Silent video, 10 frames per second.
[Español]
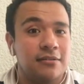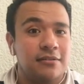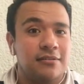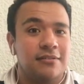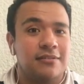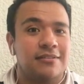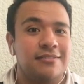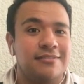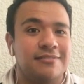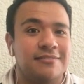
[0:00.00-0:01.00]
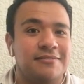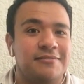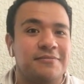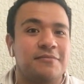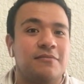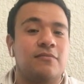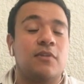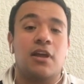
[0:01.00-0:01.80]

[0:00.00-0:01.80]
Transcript: claro, sí. está tomando sus